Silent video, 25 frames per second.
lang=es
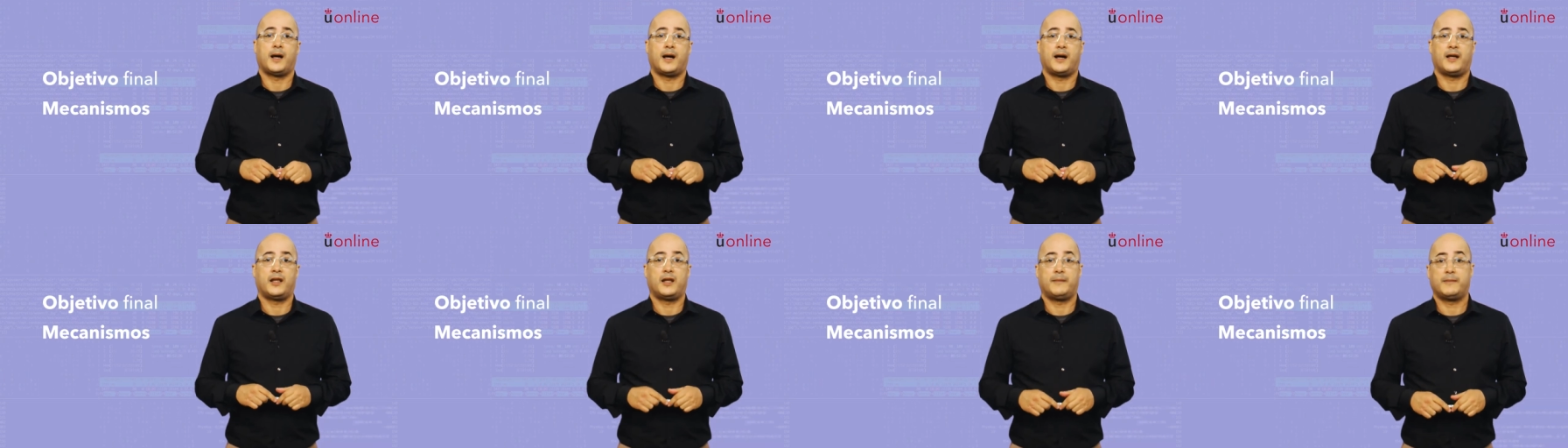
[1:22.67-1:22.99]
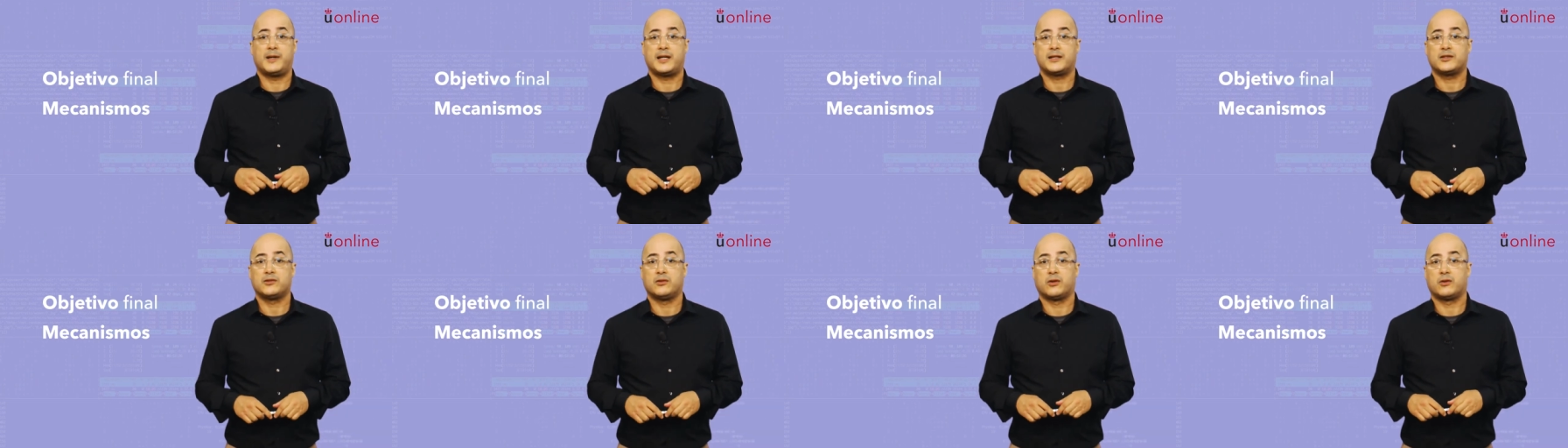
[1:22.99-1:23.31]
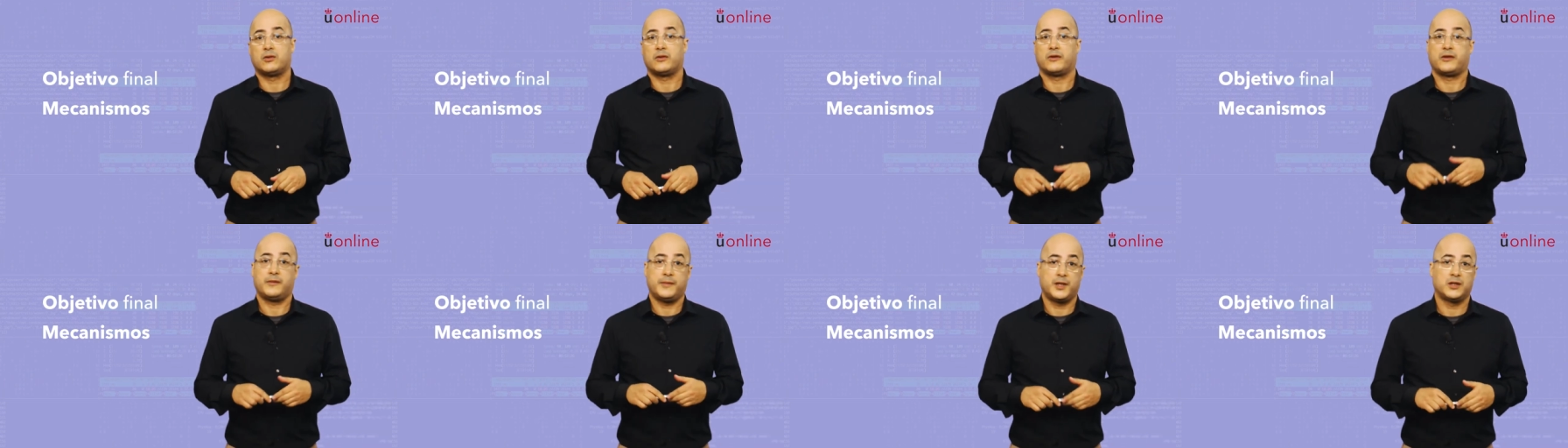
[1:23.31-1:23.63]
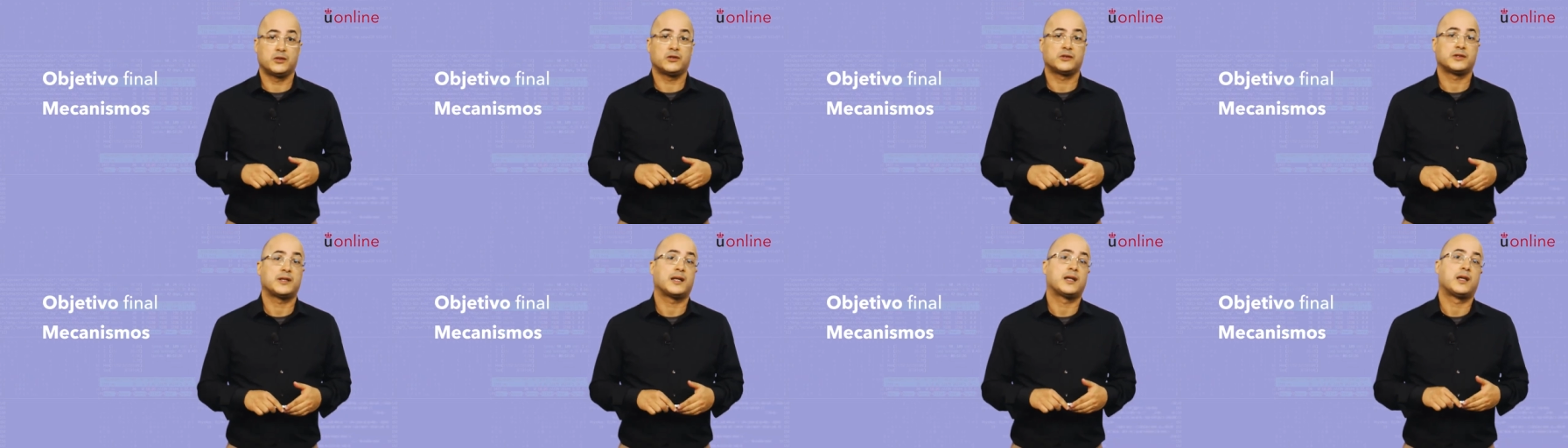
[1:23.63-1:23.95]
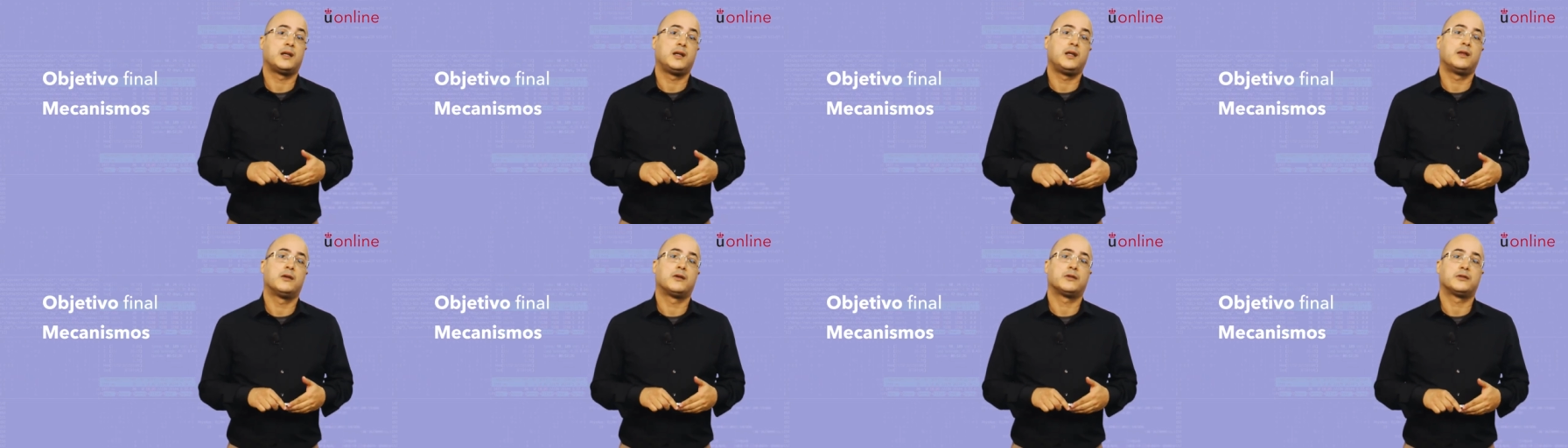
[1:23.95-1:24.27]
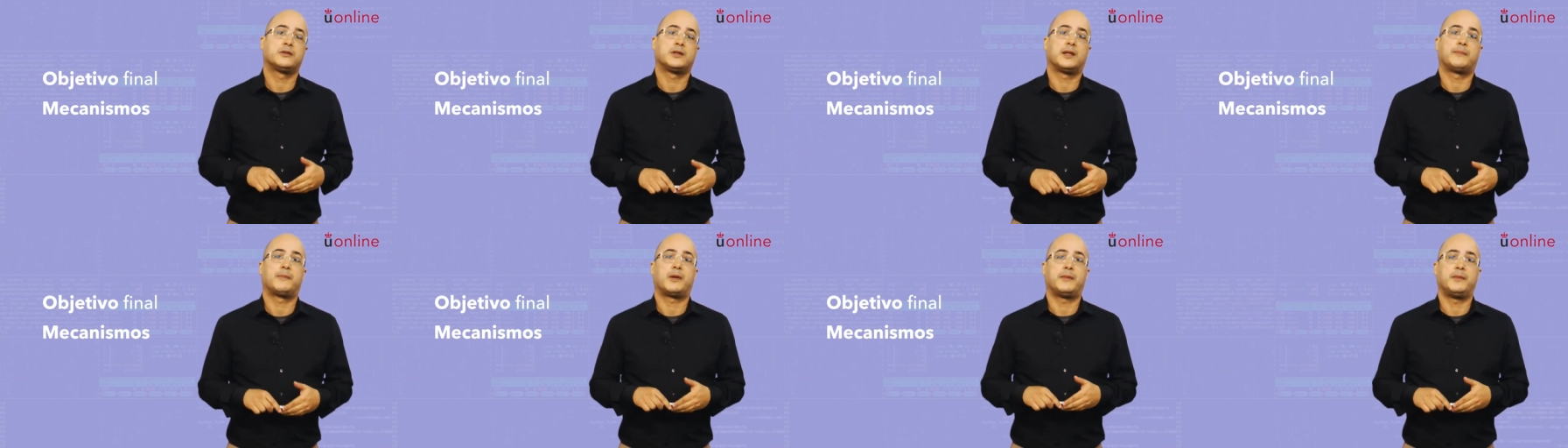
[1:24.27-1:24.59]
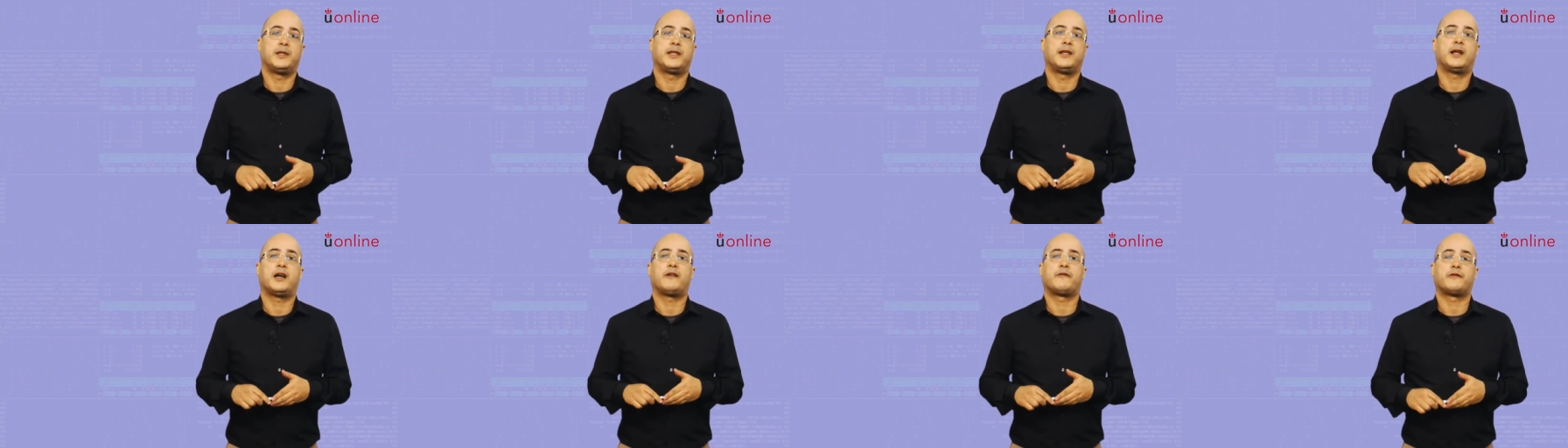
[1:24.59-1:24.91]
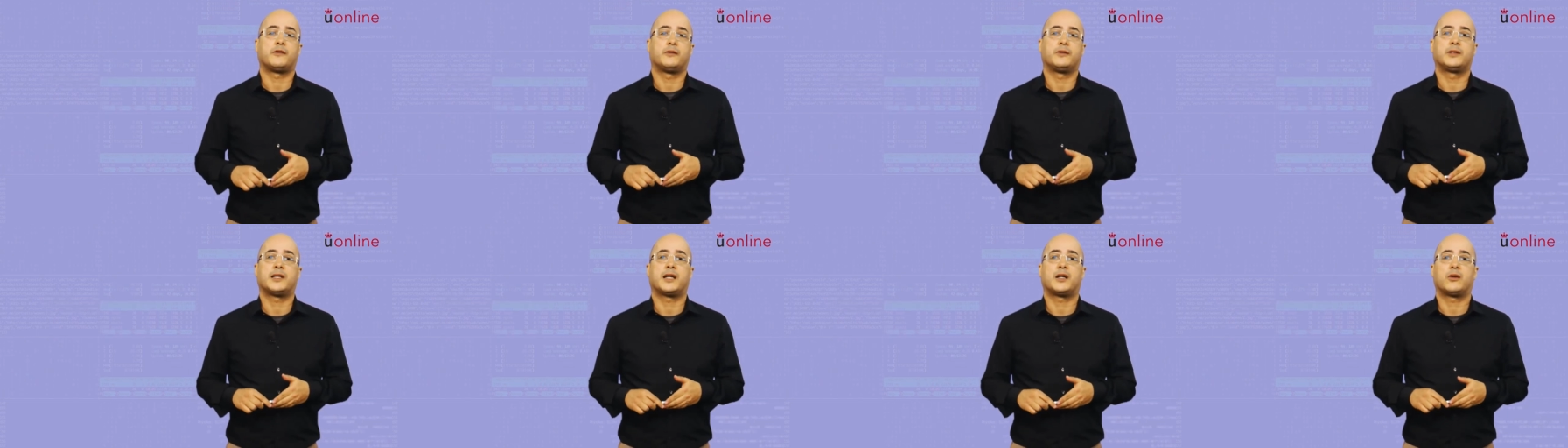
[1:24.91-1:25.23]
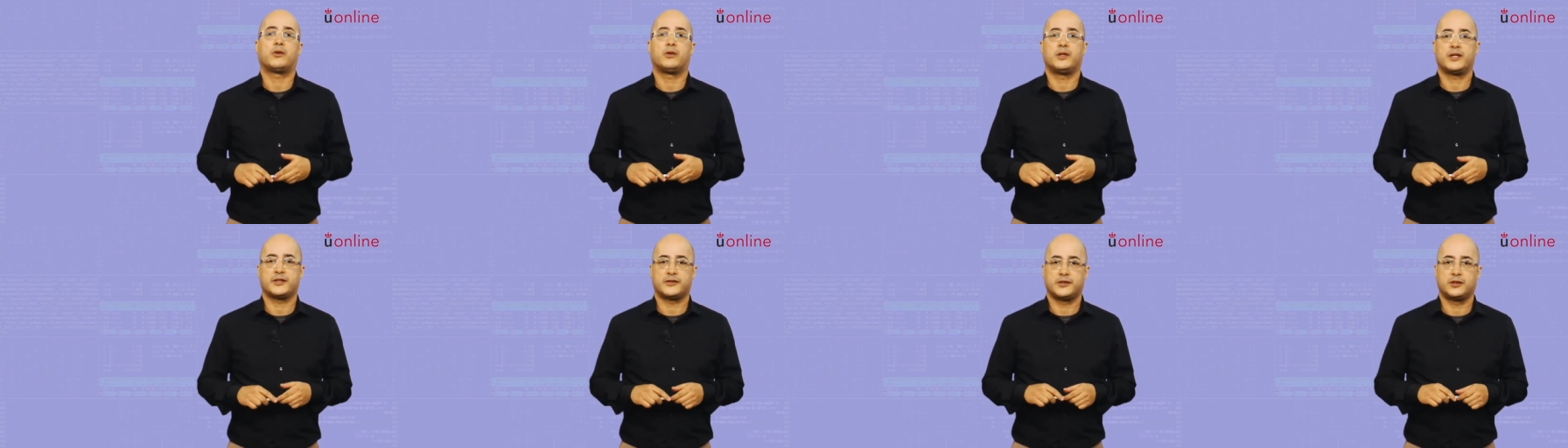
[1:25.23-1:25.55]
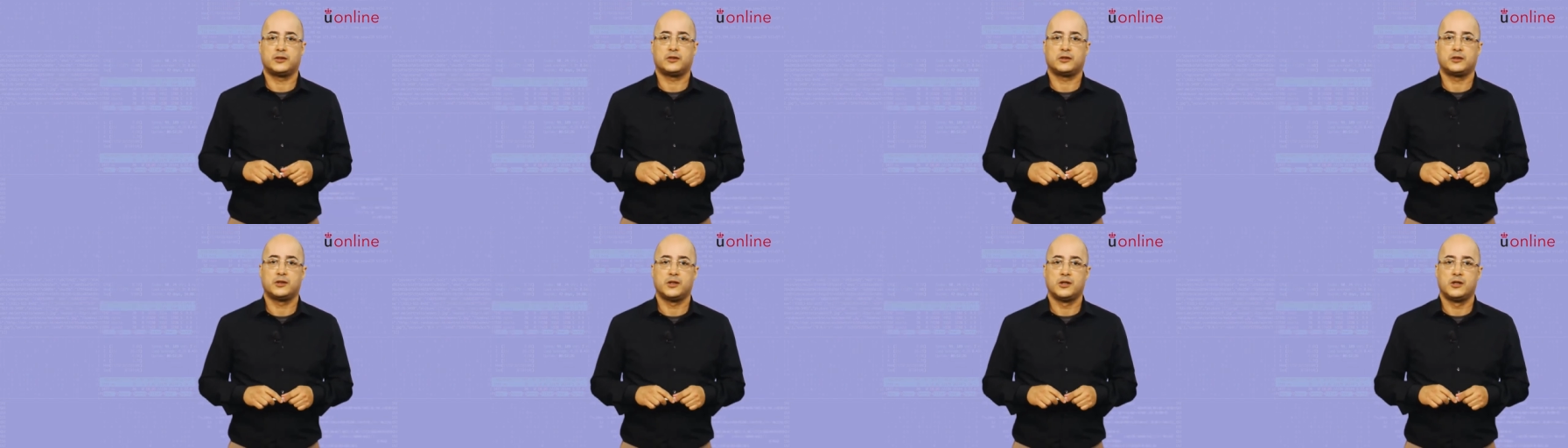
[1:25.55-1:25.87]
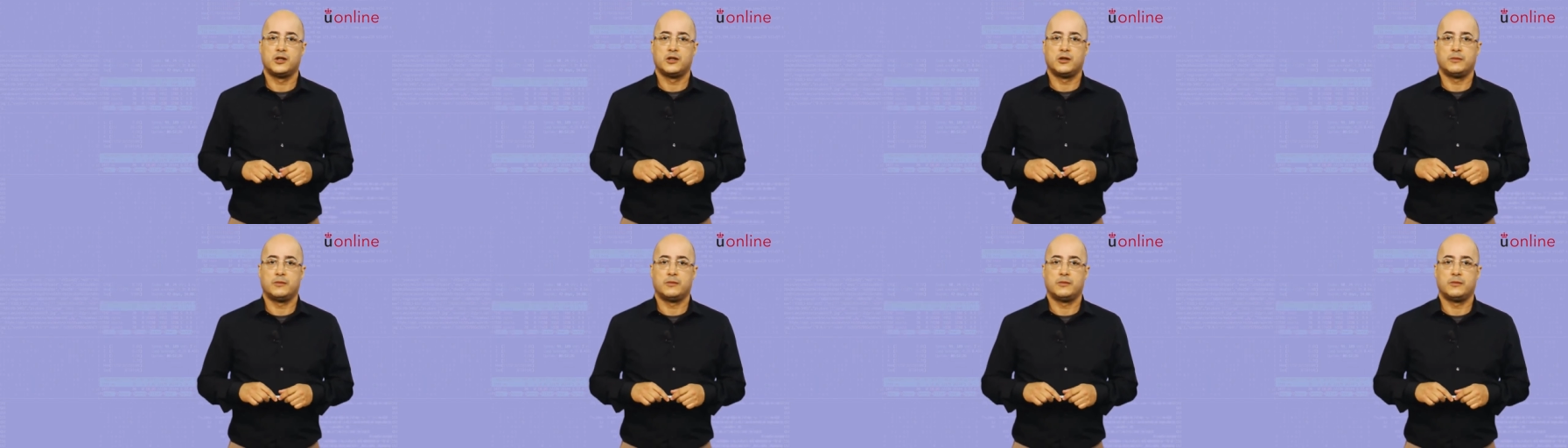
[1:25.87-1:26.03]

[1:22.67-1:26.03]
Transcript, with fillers: Además, los conocimientos adquiridos te permitirán afrontar con éxito